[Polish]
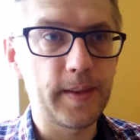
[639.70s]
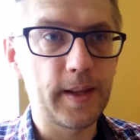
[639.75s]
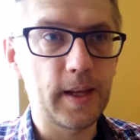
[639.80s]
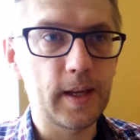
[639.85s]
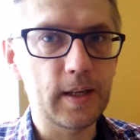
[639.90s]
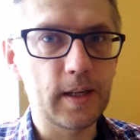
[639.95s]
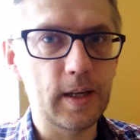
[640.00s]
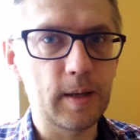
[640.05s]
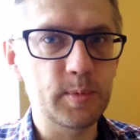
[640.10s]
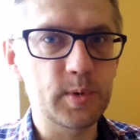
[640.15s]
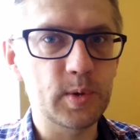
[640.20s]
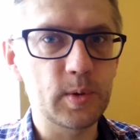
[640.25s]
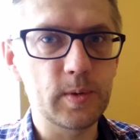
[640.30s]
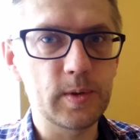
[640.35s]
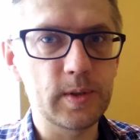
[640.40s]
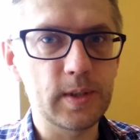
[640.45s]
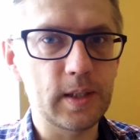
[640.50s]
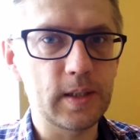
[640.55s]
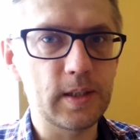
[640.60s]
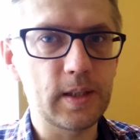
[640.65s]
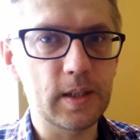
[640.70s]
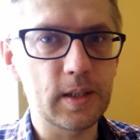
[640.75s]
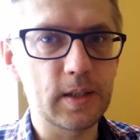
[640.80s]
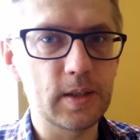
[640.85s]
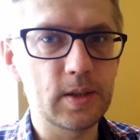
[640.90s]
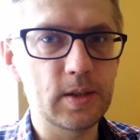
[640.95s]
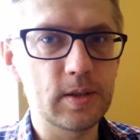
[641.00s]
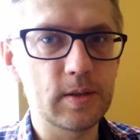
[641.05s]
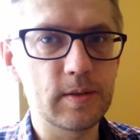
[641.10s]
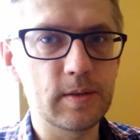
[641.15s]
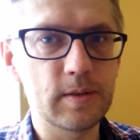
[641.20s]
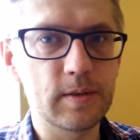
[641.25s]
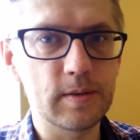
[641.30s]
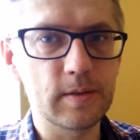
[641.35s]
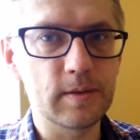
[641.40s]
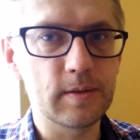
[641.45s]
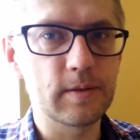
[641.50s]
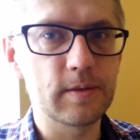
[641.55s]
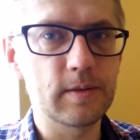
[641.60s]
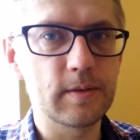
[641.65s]
tak, absolutne jakieś
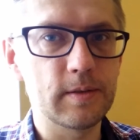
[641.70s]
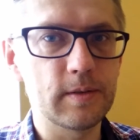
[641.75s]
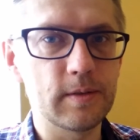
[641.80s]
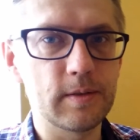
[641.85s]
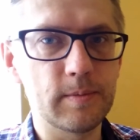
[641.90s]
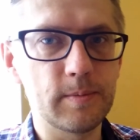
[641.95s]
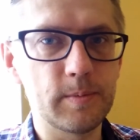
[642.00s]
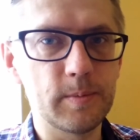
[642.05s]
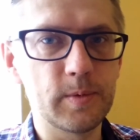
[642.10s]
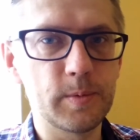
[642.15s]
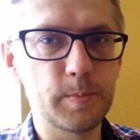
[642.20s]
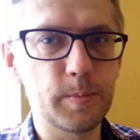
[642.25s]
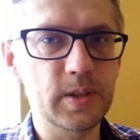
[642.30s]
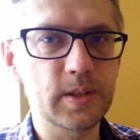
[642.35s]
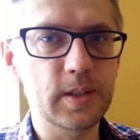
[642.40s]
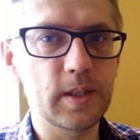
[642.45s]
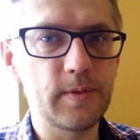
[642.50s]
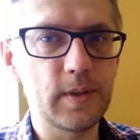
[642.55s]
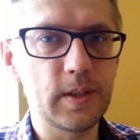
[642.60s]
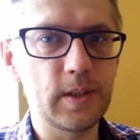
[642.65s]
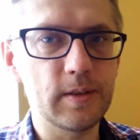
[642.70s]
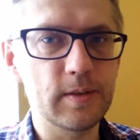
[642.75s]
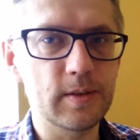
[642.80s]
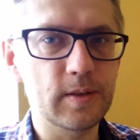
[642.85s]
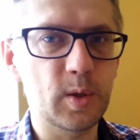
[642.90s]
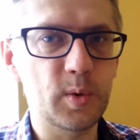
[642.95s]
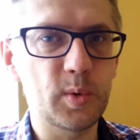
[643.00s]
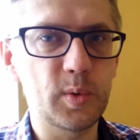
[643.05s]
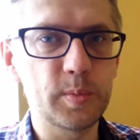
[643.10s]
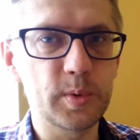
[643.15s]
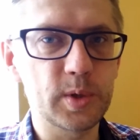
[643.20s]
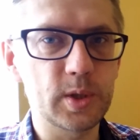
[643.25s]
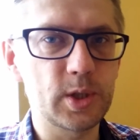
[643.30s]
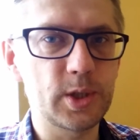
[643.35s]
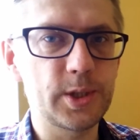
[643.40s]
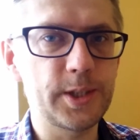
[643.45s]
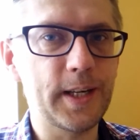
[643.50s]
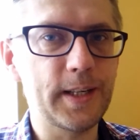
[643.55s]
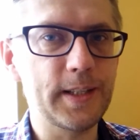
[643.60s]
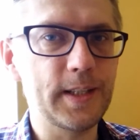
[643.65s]
y, postawienie stołu przy
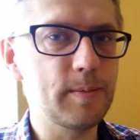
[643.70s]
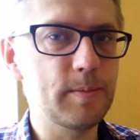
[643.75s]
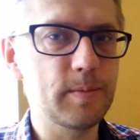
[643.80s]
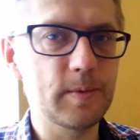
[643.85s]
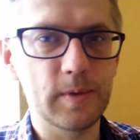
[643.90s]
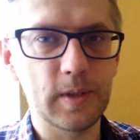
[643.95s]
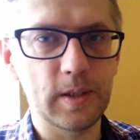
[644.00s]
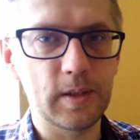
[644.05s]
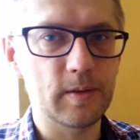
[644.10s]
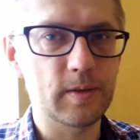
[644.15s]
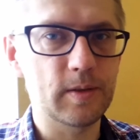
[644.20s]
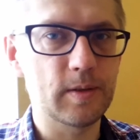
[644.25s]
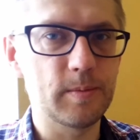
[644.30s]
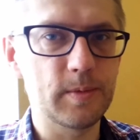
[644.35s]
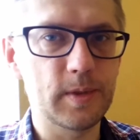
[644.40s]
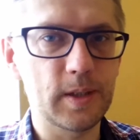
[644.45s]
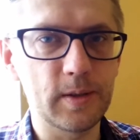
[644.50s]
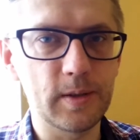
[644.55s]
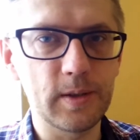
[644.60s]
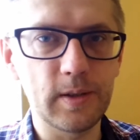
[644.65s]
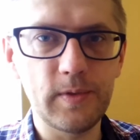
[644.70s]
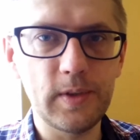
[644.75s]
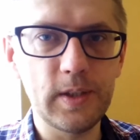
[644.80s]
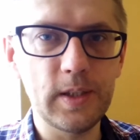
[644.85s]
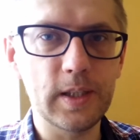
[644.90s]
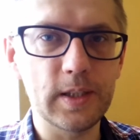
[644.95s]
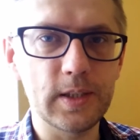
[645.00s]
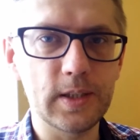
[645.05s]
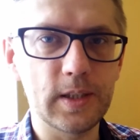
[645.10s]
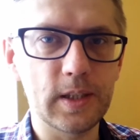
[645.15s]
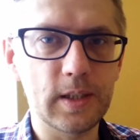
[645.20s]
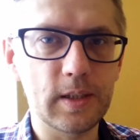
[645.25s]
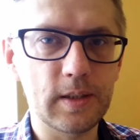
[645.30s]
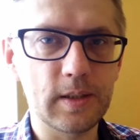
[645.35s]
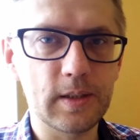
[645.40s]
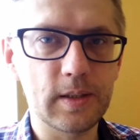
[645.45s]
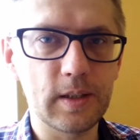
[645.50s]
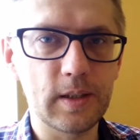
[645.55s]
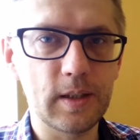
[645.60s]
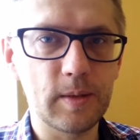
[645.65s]
ścianie, tutaj o tym tego nie widać na,
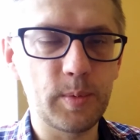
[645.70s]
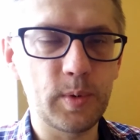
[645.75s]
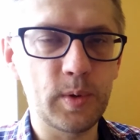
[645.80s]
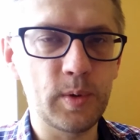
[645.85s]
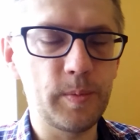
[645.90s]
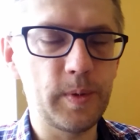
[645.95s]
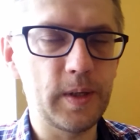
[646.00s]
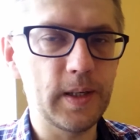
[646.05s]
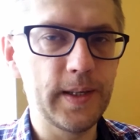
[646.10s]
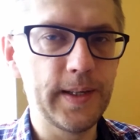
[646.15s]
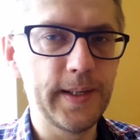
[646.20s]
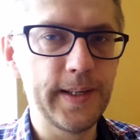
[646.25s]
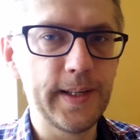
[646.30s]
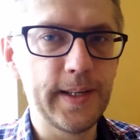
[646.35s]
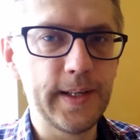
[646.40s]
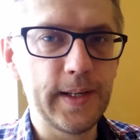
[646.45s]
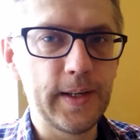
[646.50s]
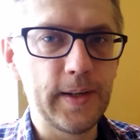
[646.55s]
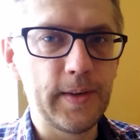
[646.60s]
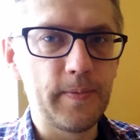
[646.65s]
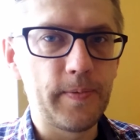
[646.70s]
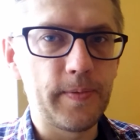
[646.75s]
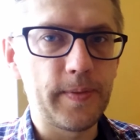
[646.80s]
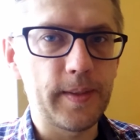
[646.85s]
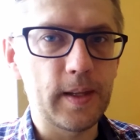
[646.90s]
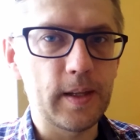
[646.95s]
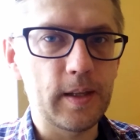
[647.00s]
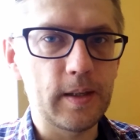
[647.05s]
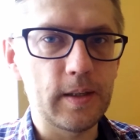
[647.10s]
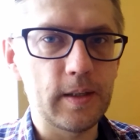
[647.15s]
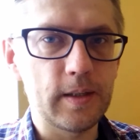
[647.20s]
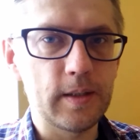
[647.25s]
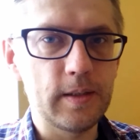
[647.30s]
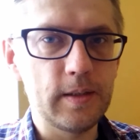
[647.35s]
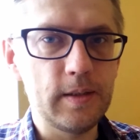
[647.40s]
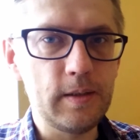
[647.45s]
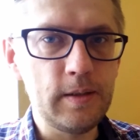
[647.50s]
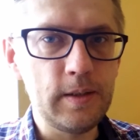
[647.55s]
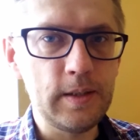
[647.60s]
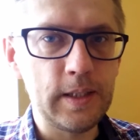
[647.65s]
no, na próbie, y,
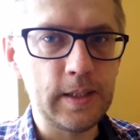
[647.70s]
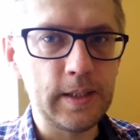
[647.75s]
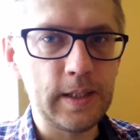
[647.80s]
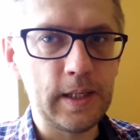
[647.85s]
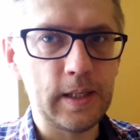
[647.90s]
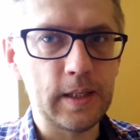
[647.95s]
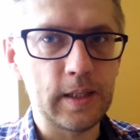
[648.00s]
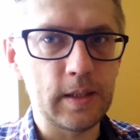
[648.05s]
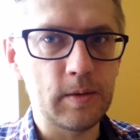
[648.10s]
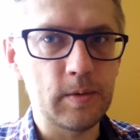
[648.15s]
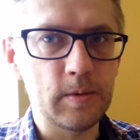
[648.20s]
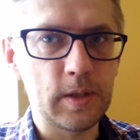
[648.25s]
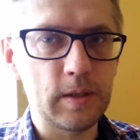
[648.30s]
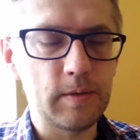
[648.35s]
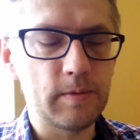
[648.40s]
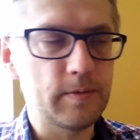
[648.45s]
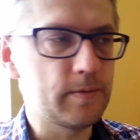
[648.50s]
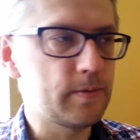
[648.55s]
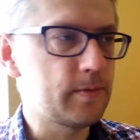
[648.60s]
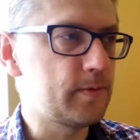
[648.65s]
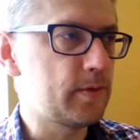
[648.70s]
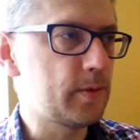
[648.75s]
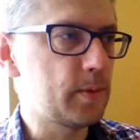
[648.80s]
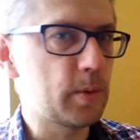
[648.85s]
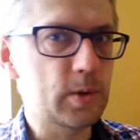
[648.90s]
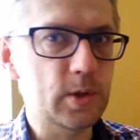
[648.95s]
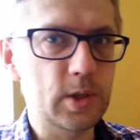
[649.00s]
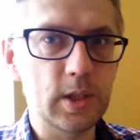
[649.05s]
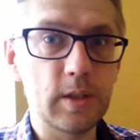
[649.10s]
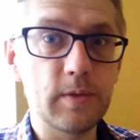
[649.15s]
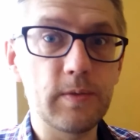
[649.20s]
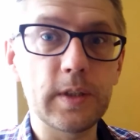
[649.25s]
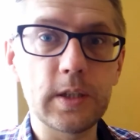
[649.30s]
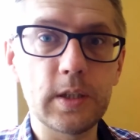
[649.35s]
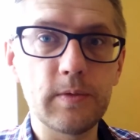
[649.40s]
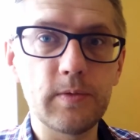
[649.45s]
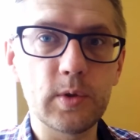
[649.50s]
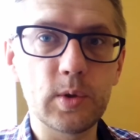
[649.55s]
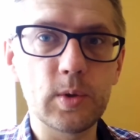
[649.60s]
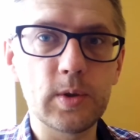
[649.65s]
no i tak dalej. Tutaj wyłączenie,
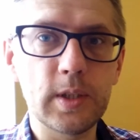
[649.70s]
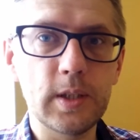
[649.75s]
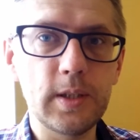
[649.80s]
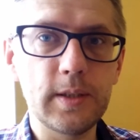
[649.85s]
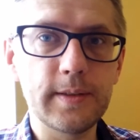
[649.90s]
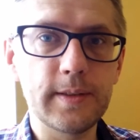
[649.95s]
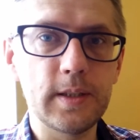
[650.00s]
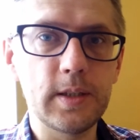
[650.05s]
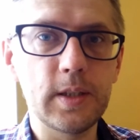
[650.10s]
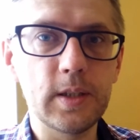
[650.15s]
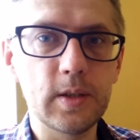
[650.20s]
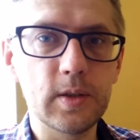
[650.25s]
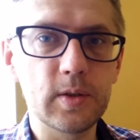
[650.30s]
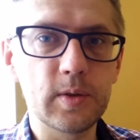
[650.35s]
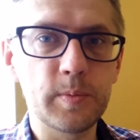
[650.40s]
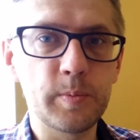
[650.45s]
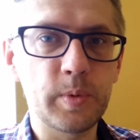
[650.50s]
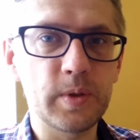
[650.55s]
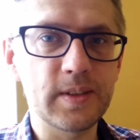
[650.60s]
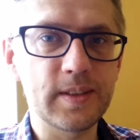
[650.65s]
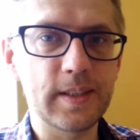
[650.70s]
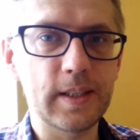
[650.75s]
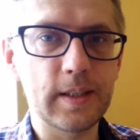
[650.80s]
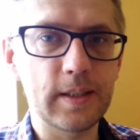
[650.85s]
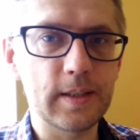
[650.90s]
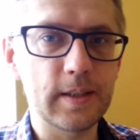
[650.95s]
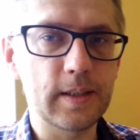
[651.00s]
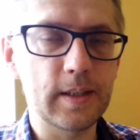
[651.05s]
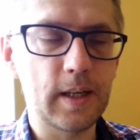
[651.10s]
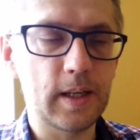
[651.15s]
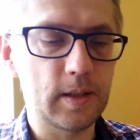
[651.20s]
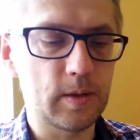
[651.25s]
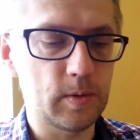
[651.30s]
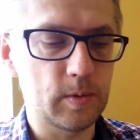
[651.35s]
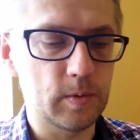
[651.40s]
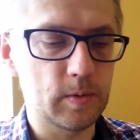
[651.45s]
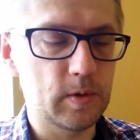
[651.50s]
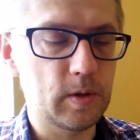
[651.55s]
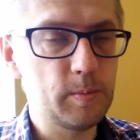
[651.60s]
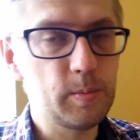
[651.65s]
właśnie wyrzucenie sędziego spoza
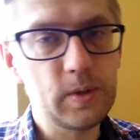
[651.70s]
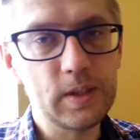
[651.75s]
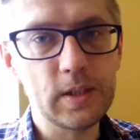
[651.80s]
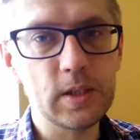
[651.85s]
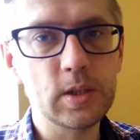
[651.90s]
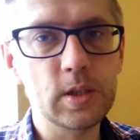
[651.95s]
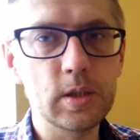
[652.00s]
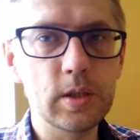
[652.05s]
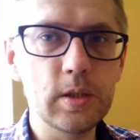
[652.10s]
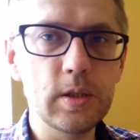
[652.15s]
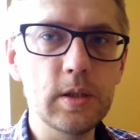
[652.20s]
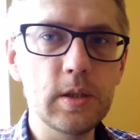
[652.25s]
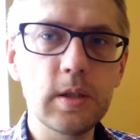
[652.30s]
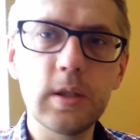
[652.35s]
kadru. To była też